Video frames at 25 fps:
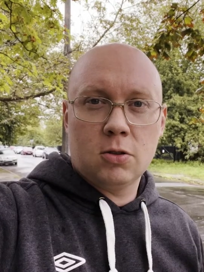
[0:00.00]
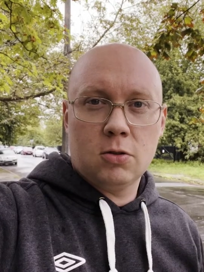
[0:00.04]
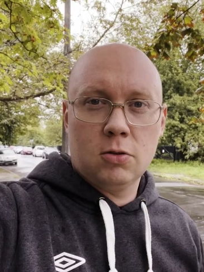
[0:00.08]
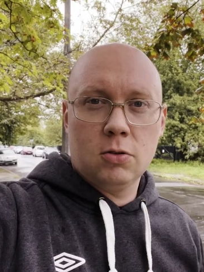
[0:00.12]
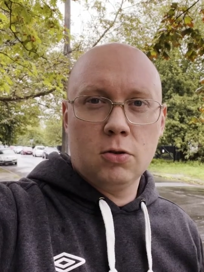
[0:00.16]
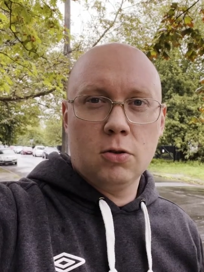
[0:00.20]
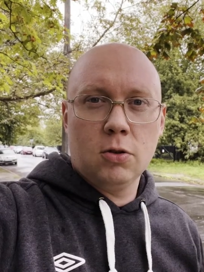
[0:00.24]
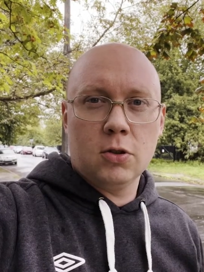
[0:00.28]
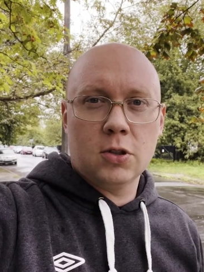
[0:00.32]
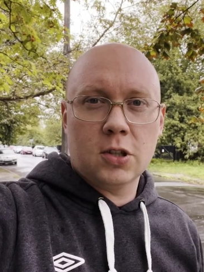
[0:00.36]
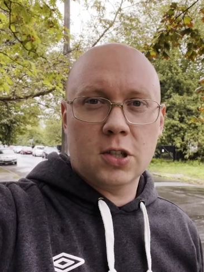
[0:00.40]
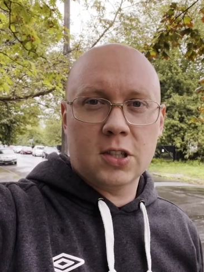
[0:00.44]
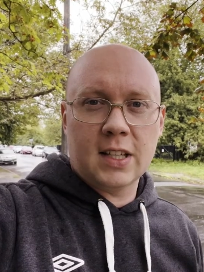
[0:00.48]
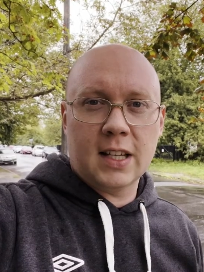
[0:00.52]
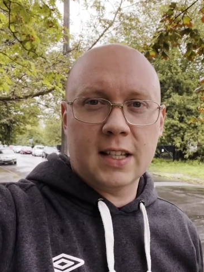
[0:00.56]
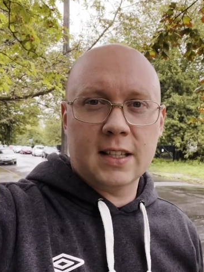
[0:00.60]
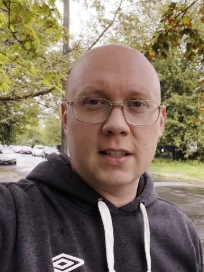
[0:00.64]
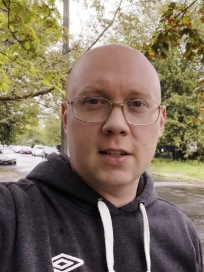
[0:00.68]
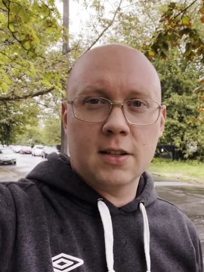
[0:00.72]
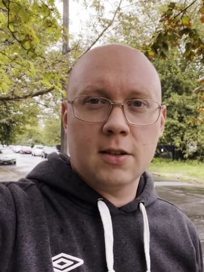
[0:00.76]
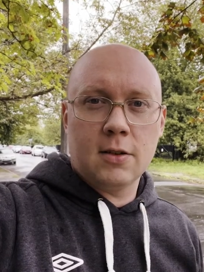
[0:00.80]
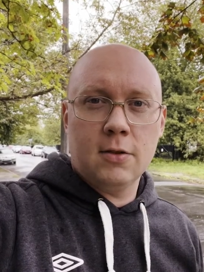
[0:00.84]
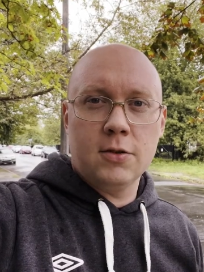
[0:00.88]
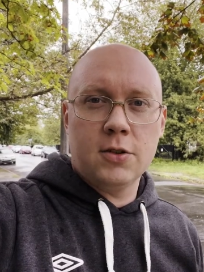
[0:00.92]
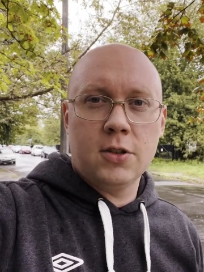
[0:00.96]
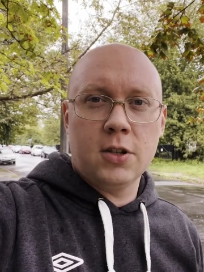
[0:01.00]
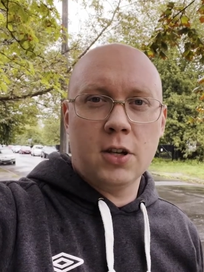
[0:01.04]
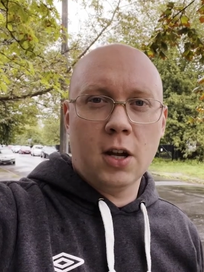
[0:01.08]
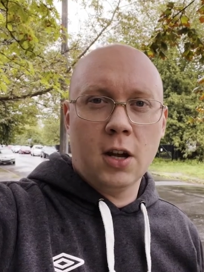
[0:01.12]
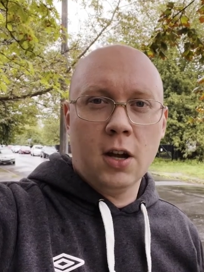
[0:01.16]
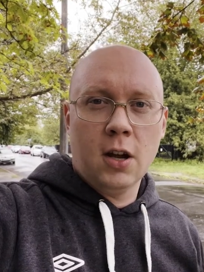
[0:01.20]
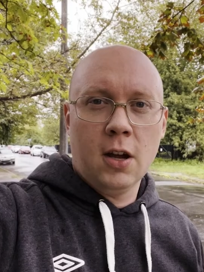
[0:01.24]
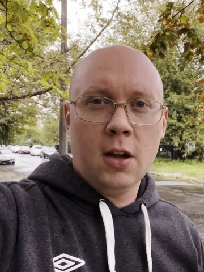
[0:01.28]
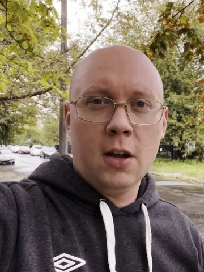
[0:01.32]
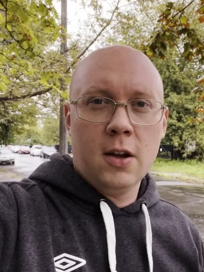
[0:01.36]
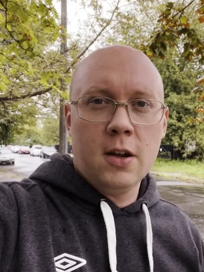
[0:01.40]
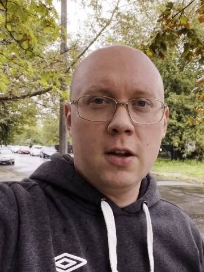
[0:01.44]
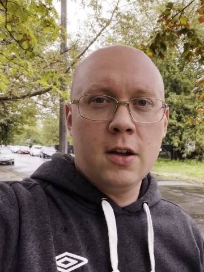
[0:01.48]
dużo zasnych ludzi
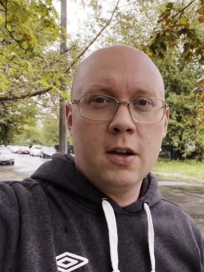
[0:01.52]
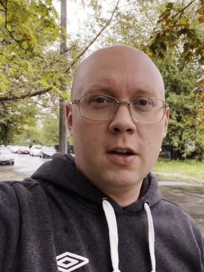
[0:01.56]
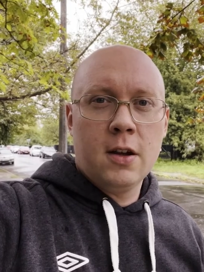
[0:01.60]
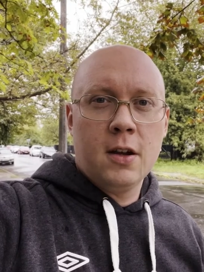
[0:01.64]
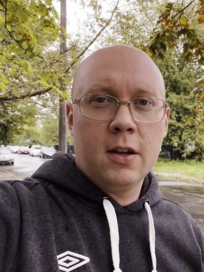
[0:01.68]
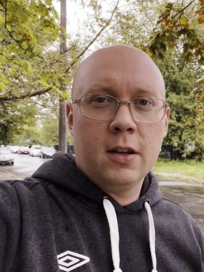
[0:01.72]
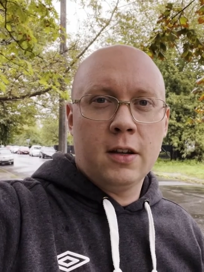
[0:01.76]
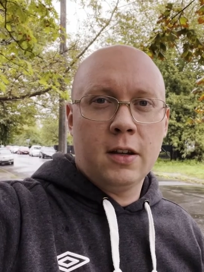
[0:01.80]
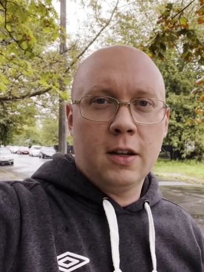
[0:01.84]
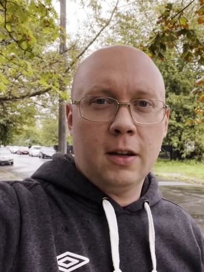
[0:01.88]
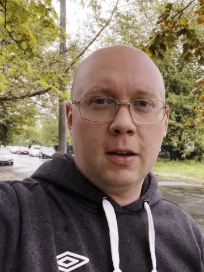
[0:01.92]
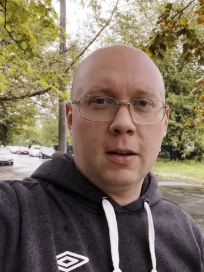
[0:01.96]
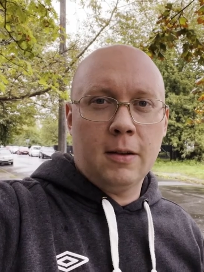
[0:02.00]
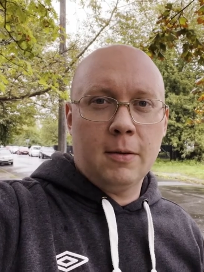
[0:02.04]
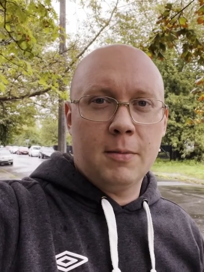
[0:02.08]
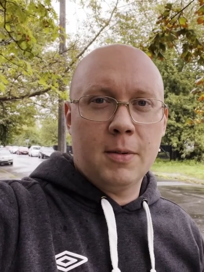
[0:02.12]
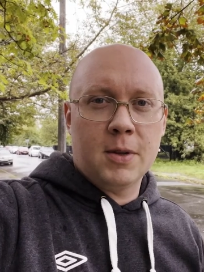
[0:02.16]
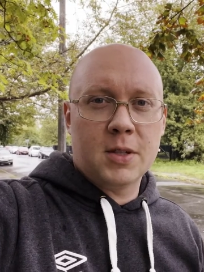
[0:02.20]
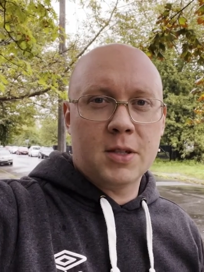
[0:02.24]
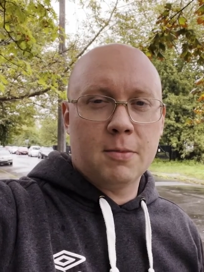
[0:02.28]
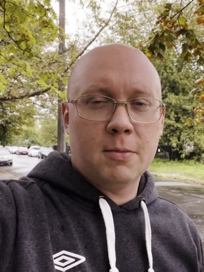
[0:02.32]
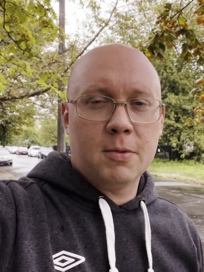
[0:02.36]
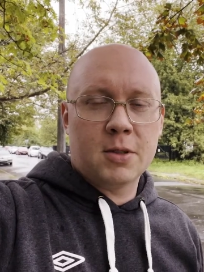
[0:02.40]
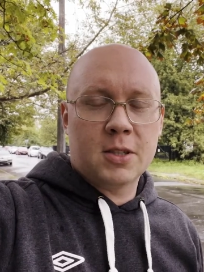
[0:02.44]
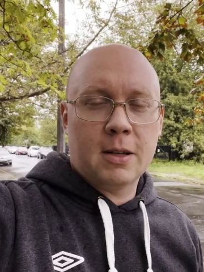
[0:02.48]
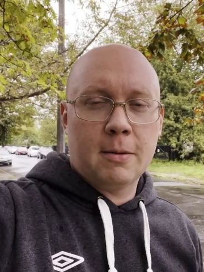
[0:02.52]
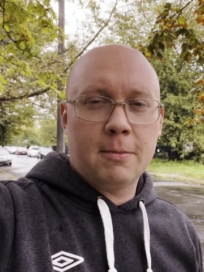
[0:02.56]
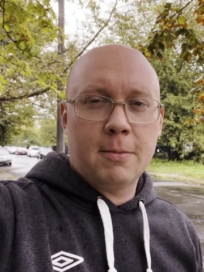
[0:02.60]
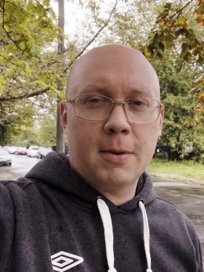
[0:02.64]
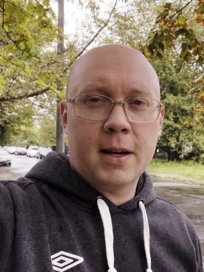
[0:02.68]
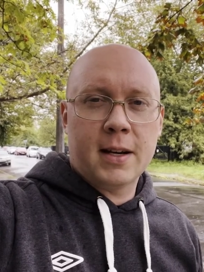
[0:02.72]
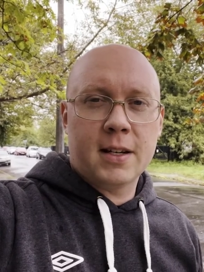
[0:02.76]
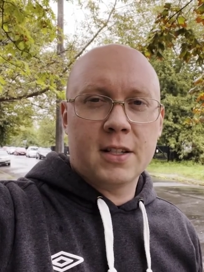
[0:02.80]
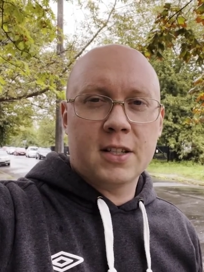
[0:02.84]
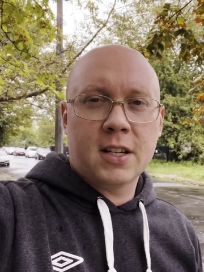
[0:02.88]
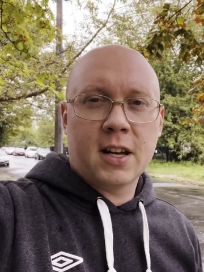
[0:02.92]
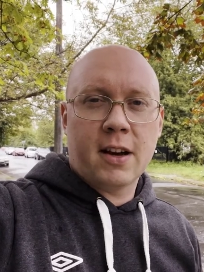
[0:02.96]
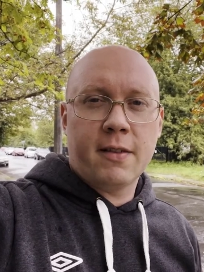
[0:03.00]
i będzie można
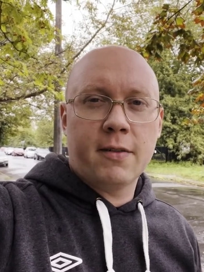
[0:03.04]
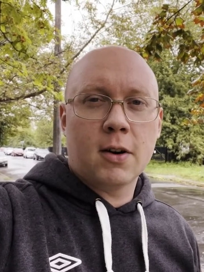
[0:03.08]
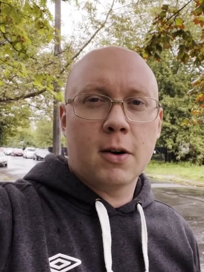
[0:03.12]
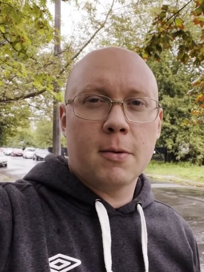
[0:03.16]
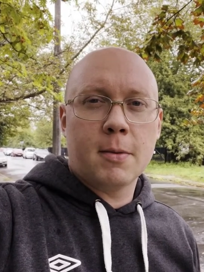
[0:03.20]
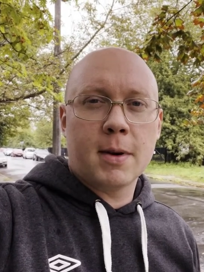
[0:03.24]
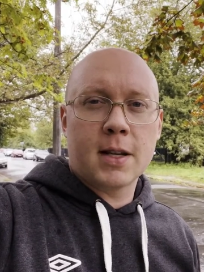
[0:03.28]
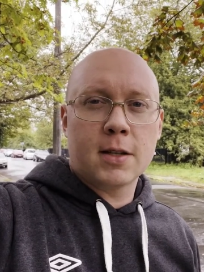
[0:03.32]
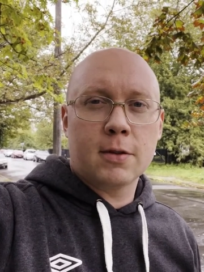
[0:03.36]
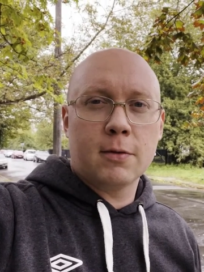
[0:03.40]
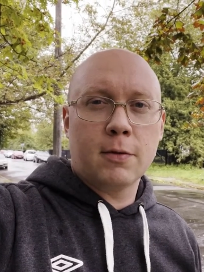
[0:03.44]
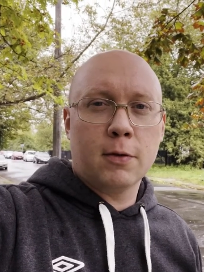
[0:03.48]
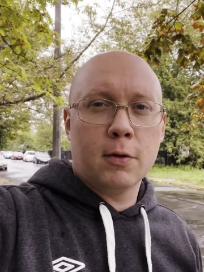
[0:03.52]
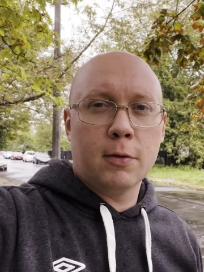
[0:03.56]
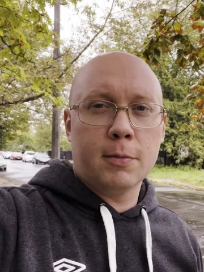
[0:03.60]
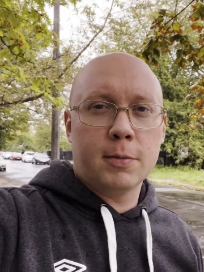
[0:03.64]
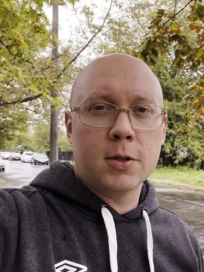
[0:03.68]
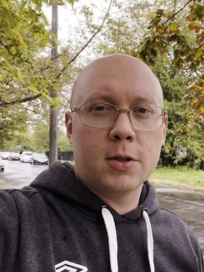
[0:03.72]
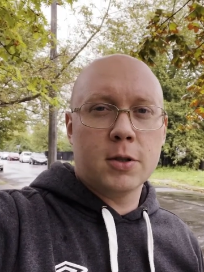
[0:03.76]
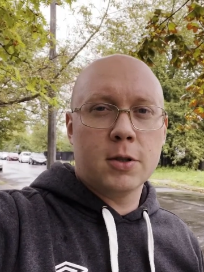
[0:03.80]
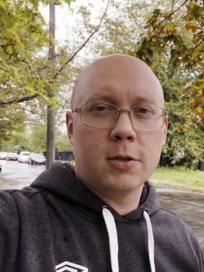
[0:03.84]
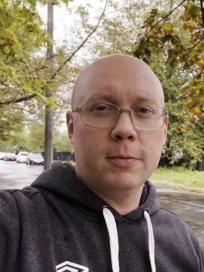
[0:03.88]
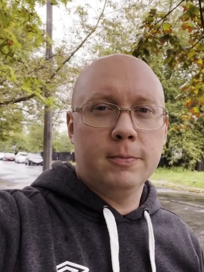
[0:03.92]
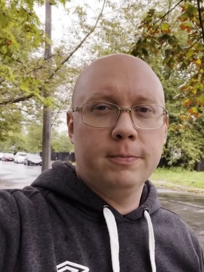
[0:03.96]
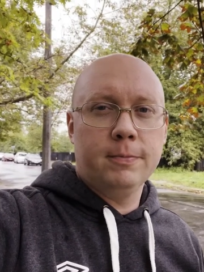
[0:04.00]
parę ciekawych obrazów kupić.